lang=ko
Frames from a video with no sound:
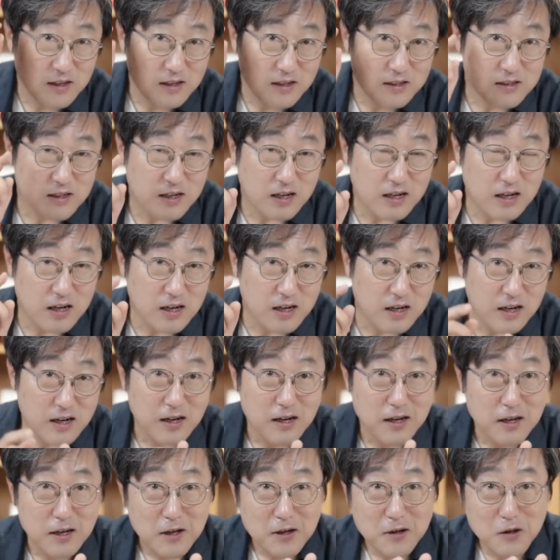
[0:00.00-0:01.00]
제가
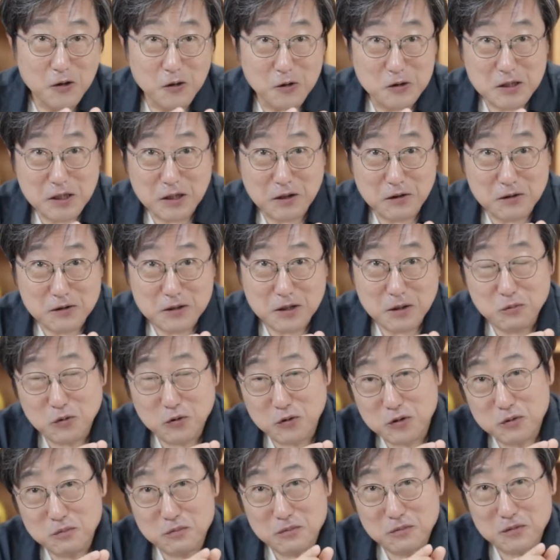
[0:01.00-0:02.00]
혹시 제 영상
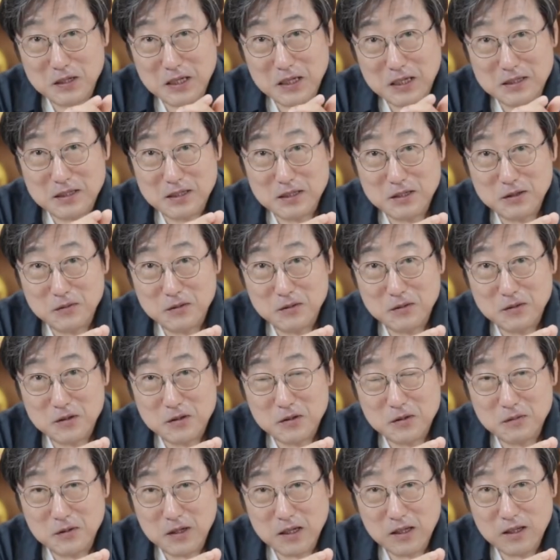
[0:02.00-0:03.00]
보신 분 계실지
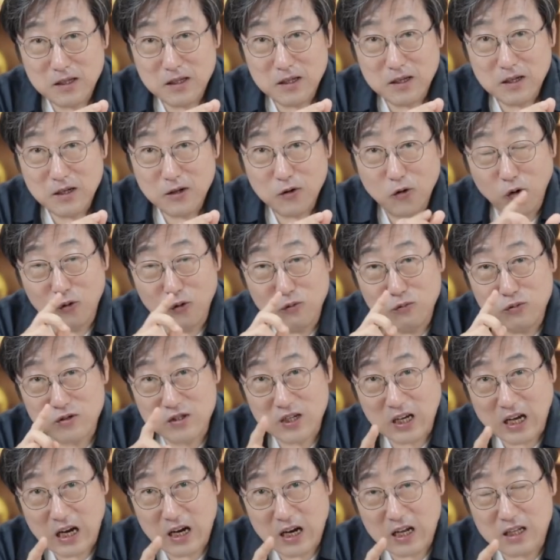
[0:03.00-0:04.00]
모르지만 공부
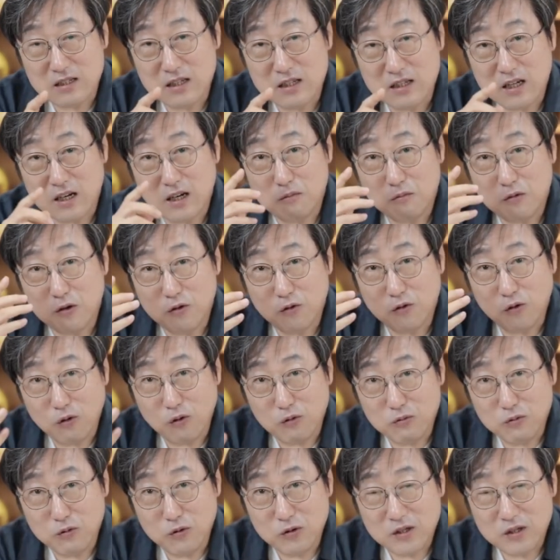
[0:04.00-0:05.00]
잘하는 사람하고
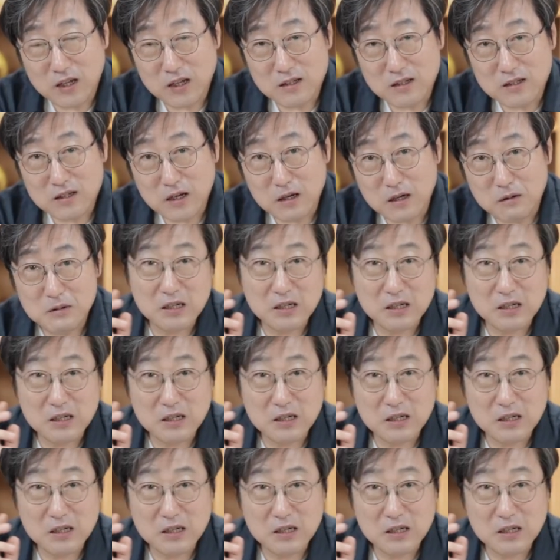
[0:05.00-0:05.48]
공부 못하는 사람,